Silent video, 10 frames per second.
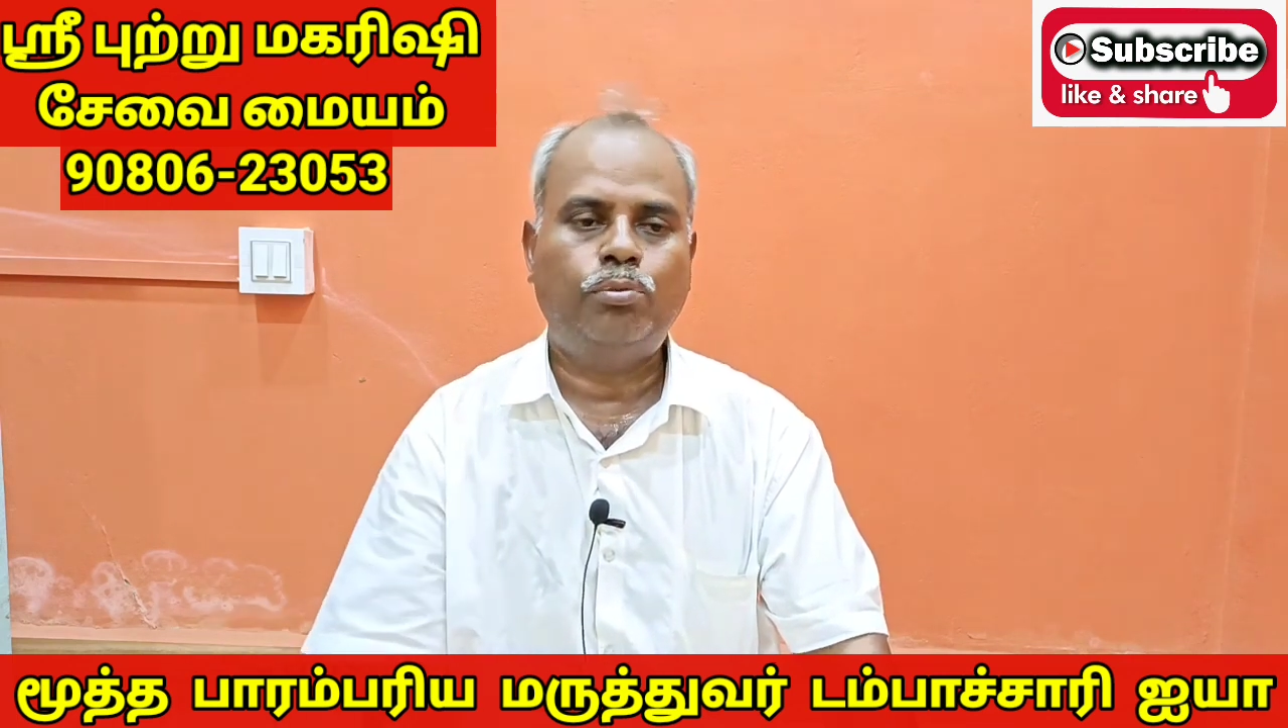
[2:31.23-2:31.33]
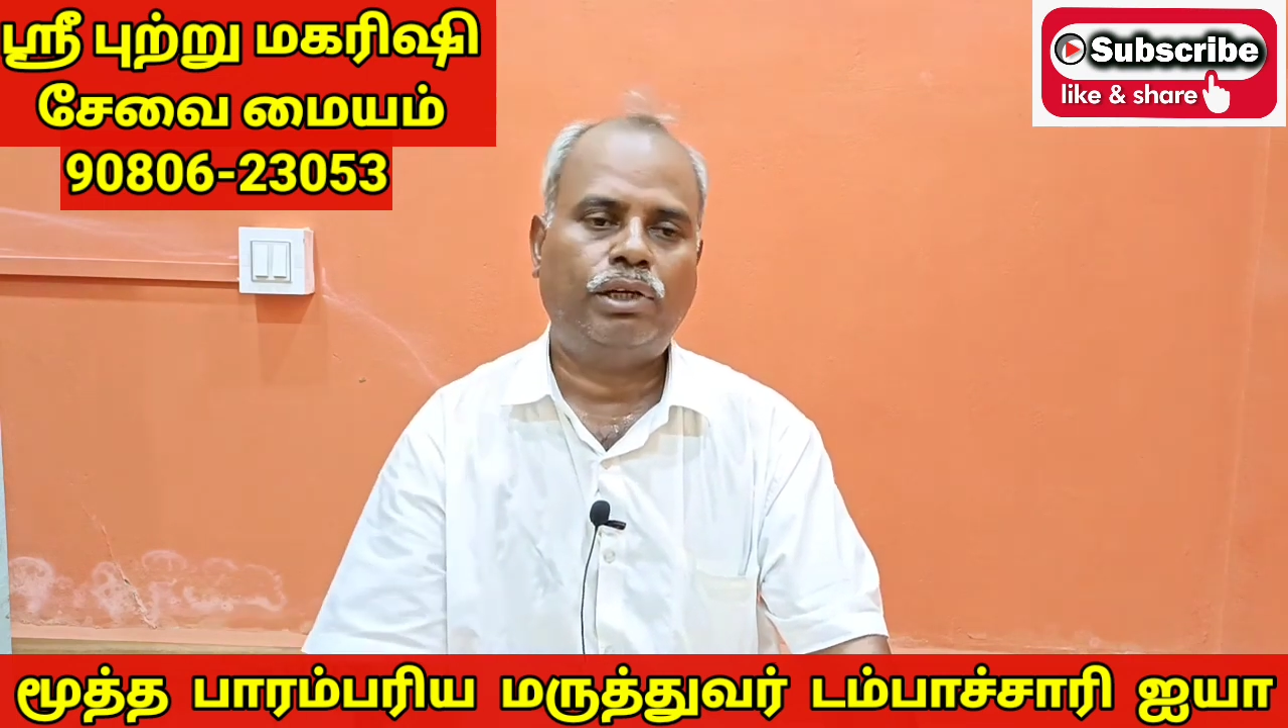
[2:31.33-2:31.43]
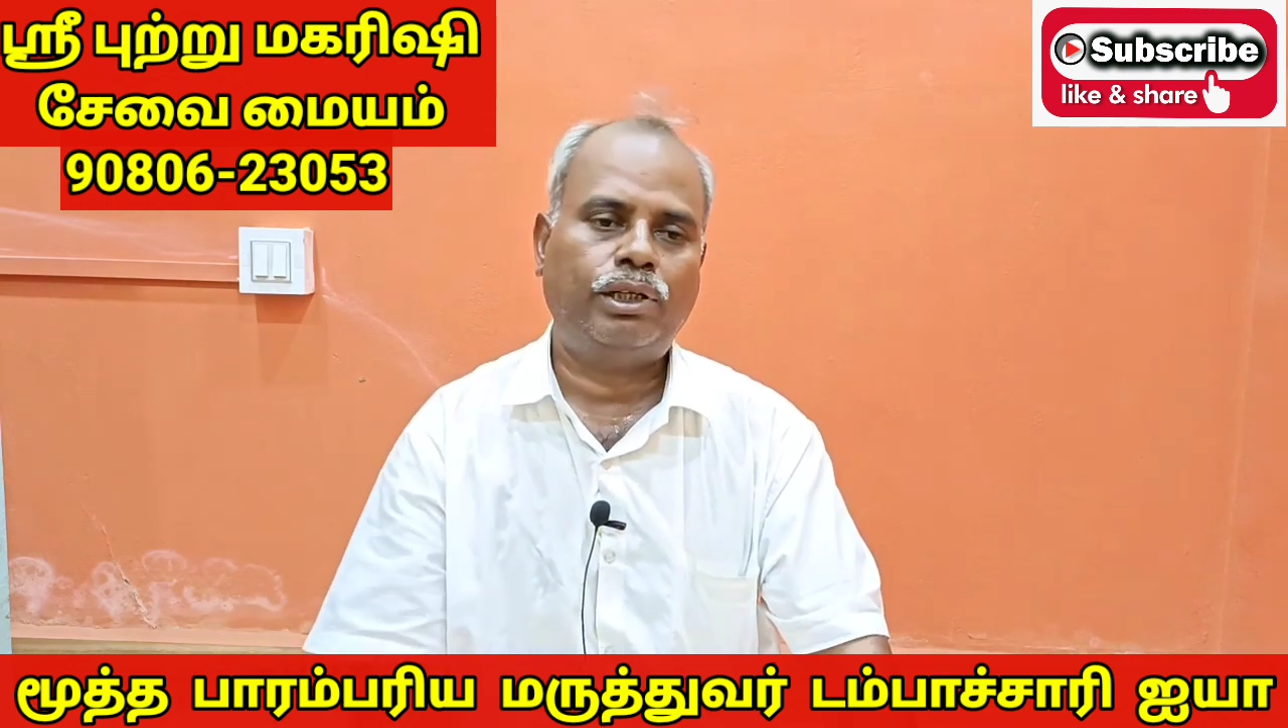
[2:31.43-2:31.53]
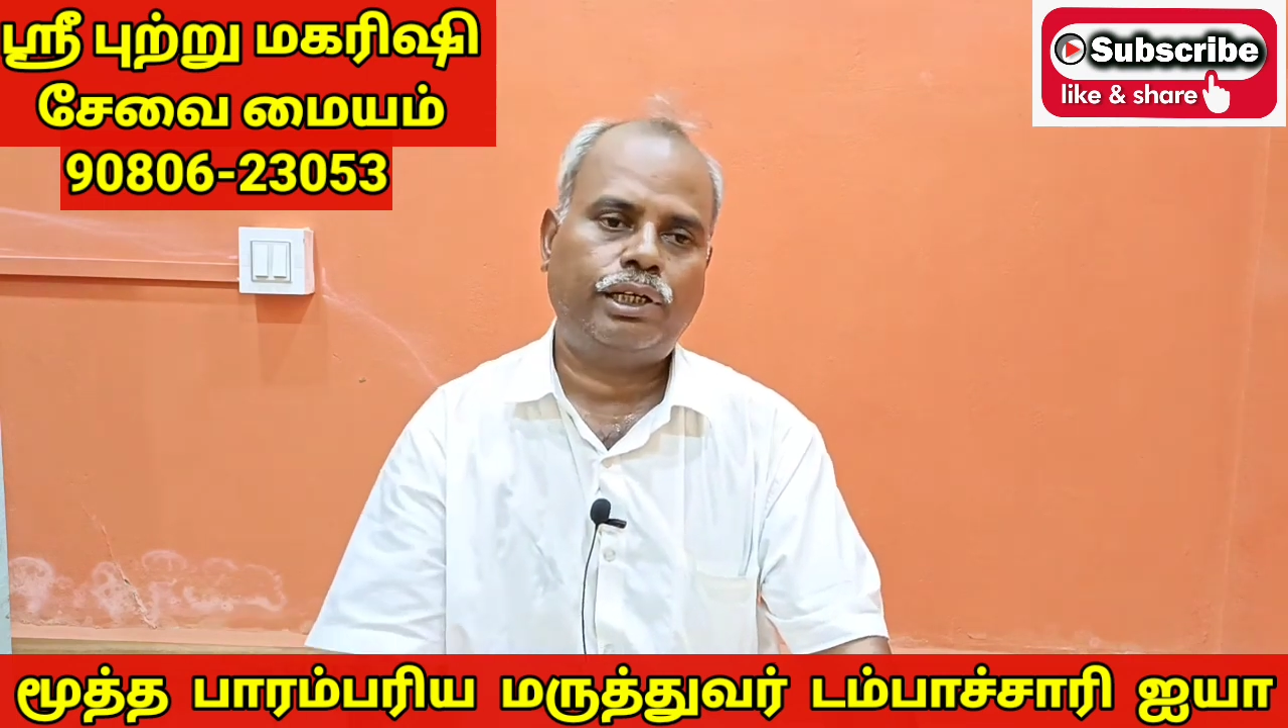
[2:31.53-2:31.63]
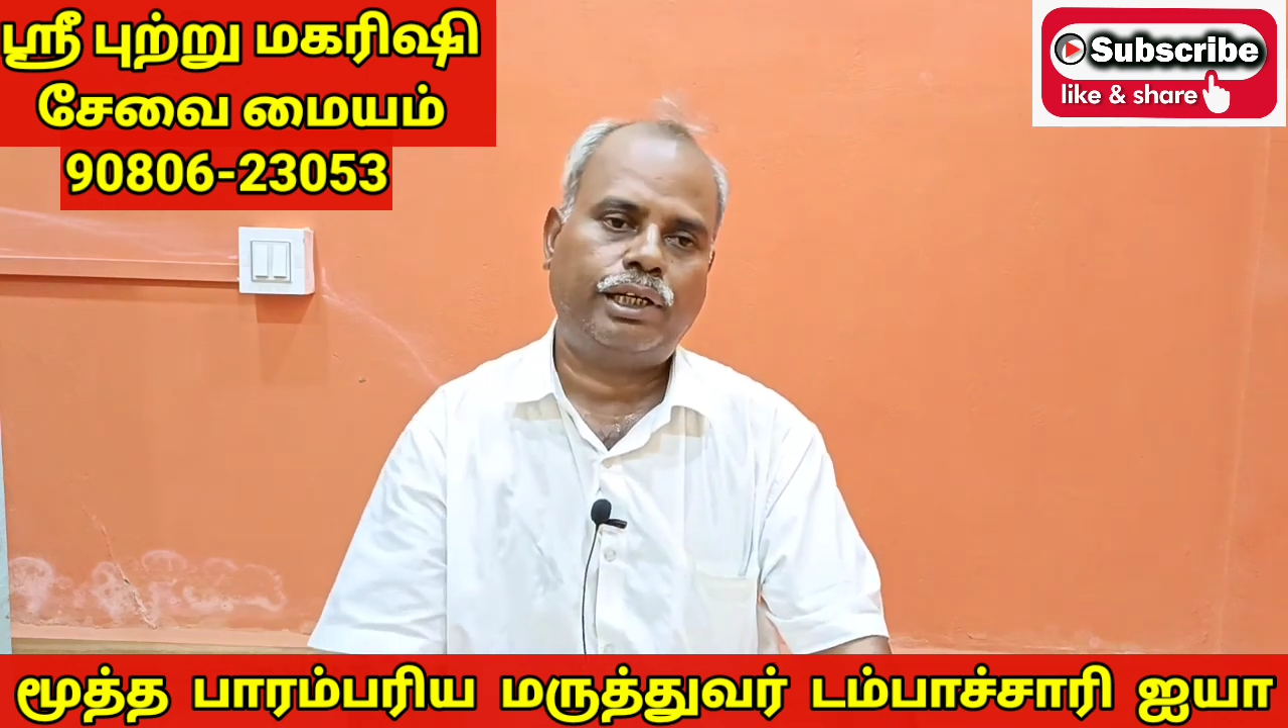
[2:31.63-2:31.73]

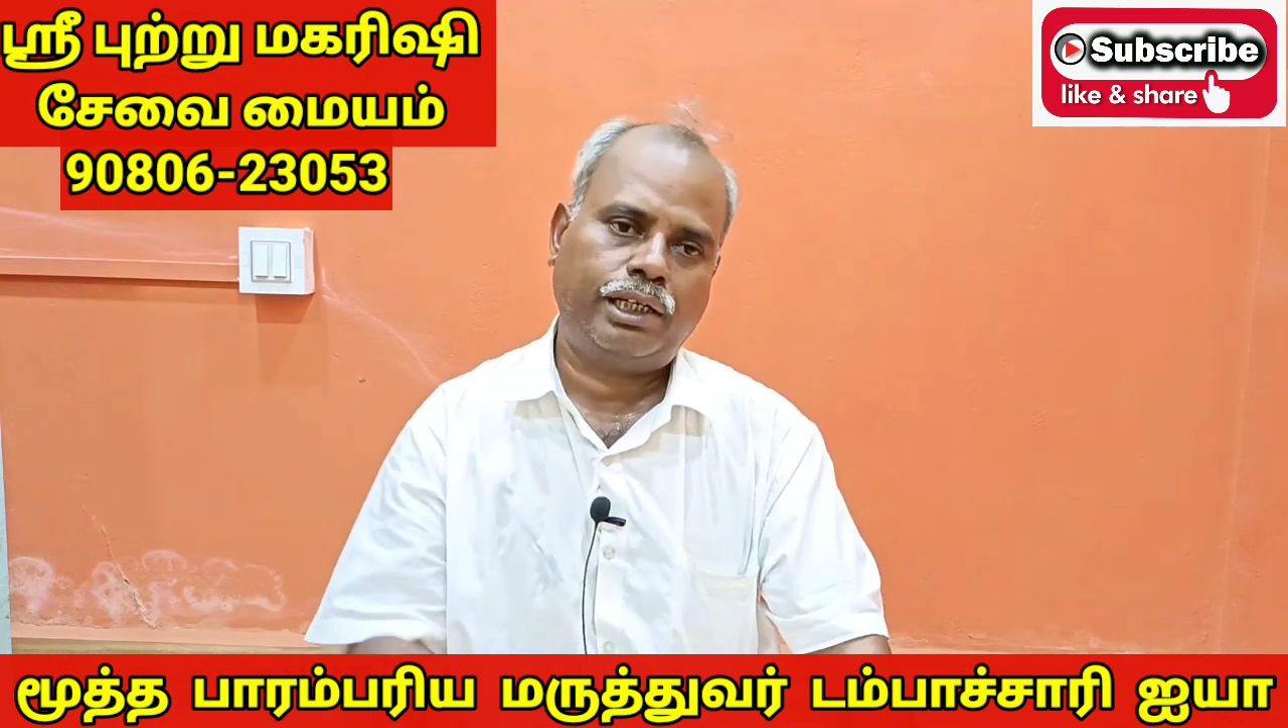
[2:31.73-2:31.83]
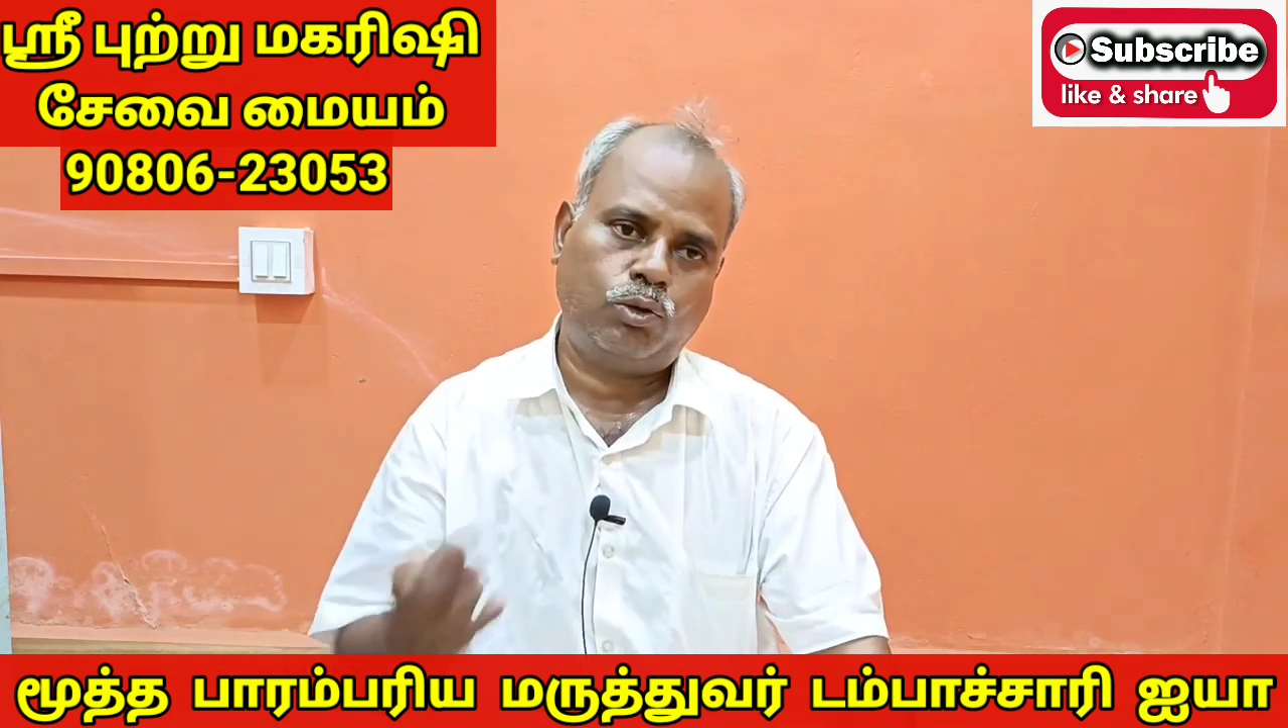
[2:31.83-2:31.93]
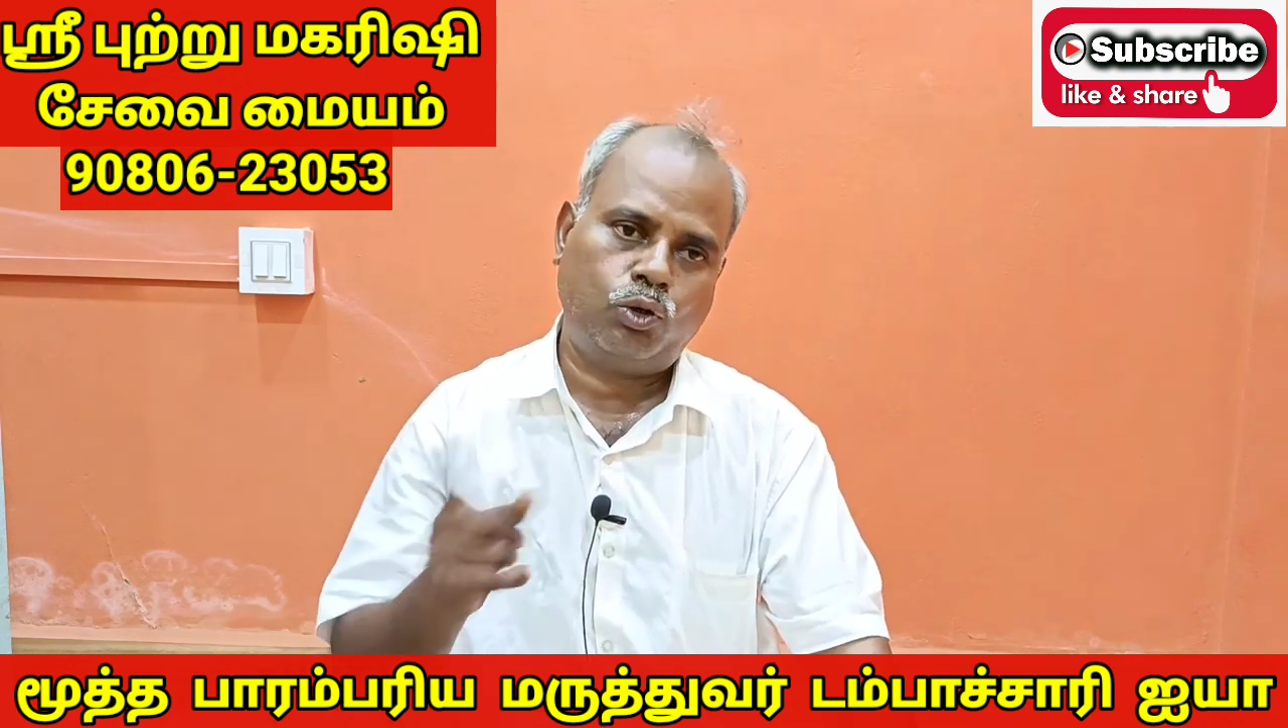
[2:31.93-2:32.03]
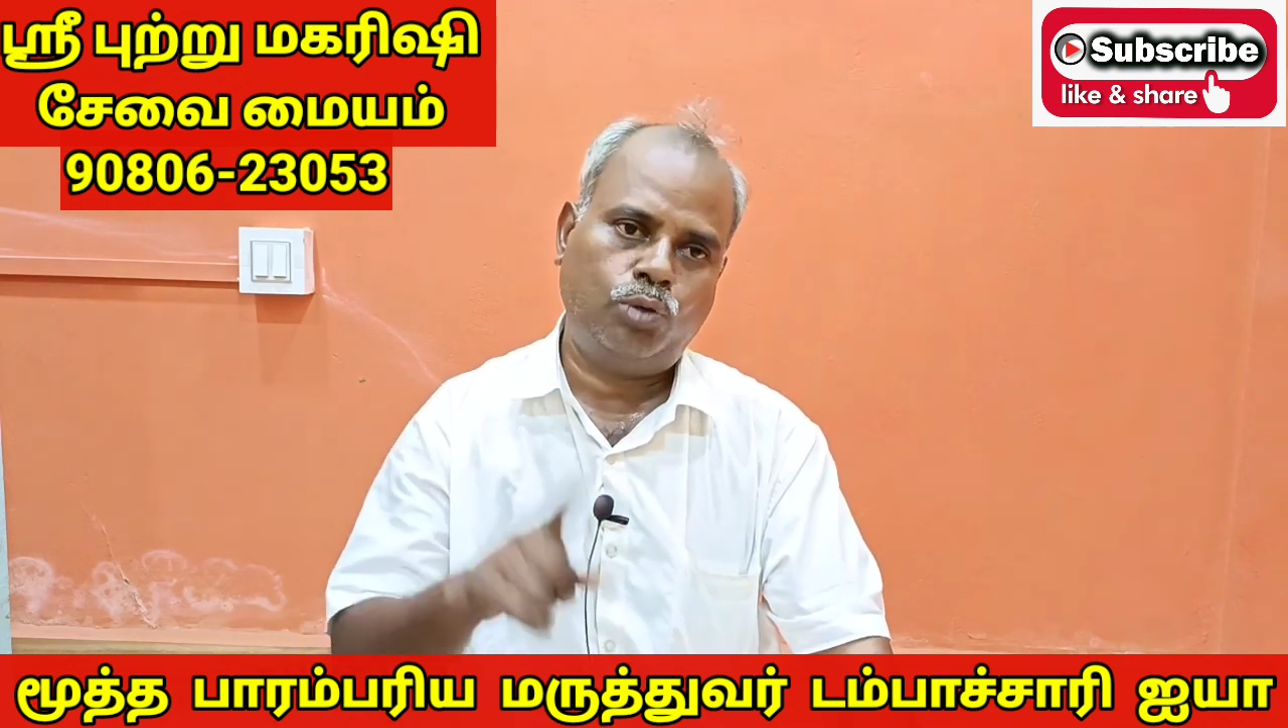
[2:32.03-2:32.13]
இப்போ அந்த கெட்ட